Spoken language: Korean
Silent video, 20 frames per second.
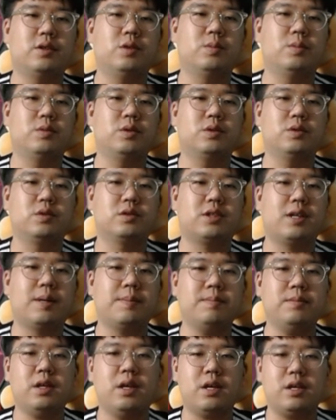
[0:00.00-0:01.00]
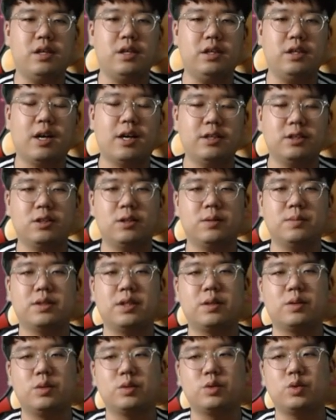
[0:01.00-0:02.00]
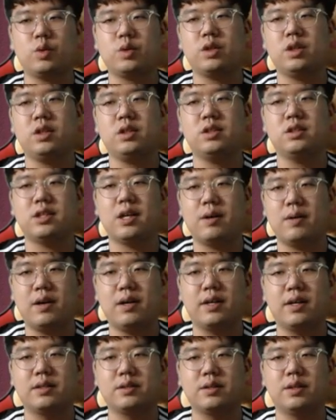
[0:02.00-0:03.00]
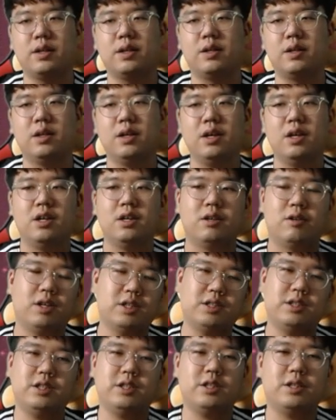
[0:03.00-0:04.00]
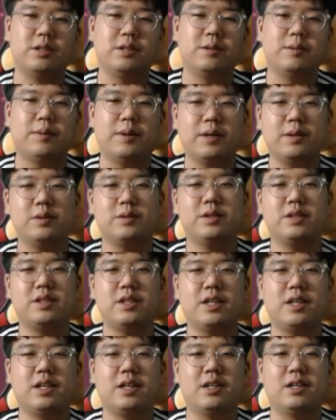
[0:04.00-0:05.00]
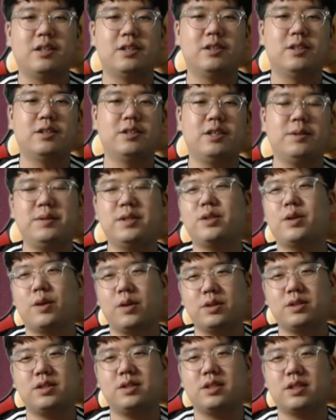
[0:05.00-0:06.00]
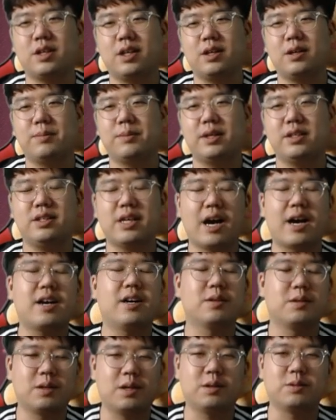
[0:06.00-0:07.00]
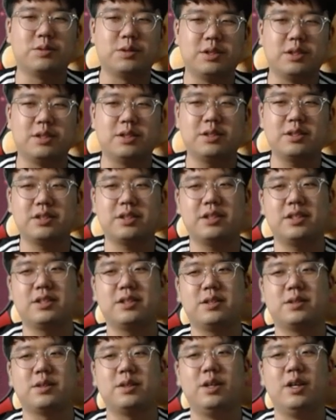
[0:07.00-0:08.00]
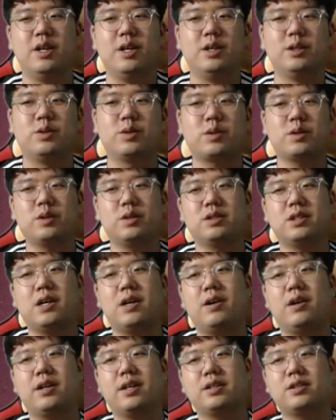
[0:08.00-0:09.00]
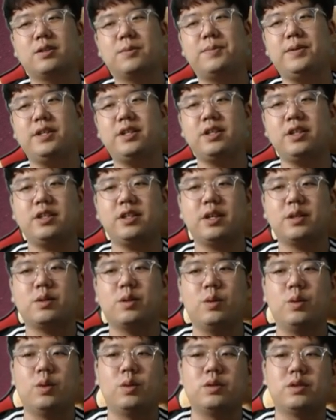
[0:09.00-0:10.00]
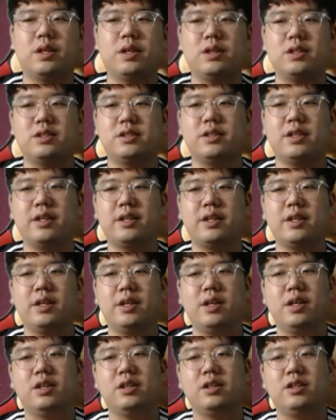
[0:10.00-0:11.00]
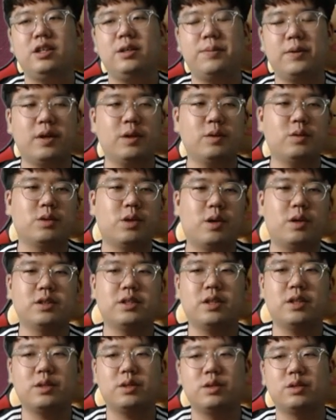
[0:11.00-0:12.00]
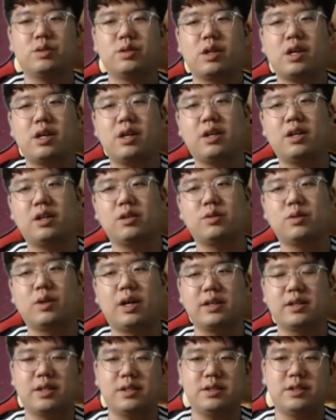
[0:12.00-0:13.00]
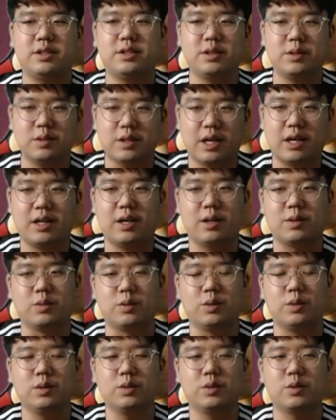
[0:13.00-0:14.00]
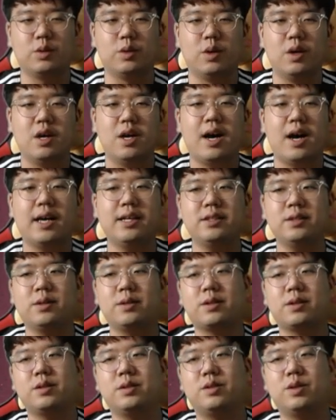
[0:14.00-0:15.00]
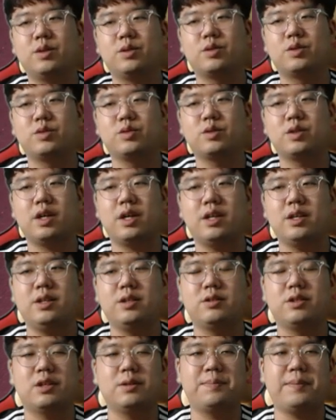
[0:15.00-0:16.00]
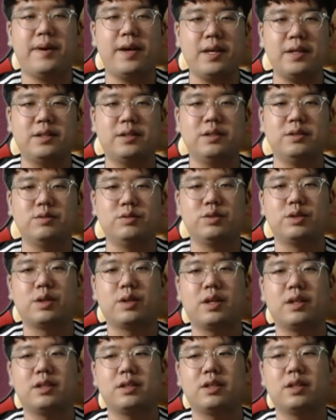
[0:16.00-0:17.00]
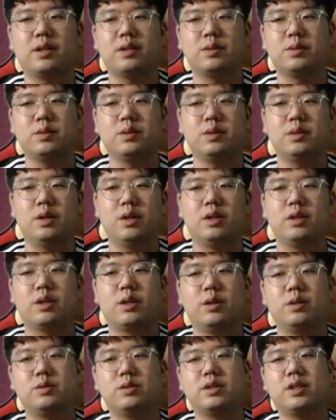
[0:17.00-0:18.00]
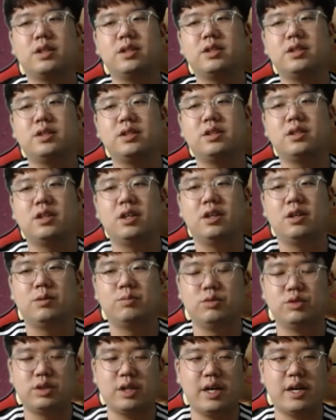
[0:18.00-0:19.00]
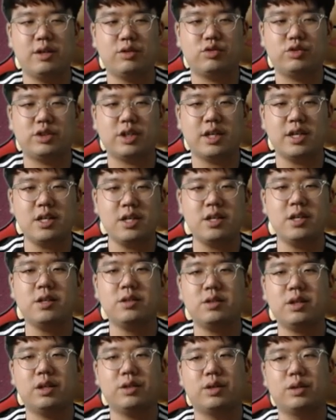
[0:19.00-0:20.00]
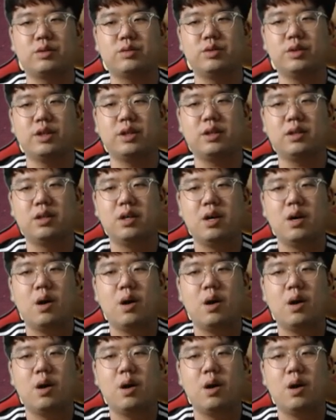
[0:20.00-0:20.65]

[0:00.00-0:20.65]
홈런으로 3대2 한 점 차로 쫓기는 상황에서 확실히 환원이가 어, 힘이 떨어지니까 많이 약하더라고요. 네, 그래서 쫓기는 상황에서 비기닝에 성공을 했는데 이번에도 서건창 선수가 또 안타를 치고 나가고 또 한석현 선수가 1, 2루간 빼는 우전 안타로 결국에는 무사의 주자 1, 2루가 됐고요.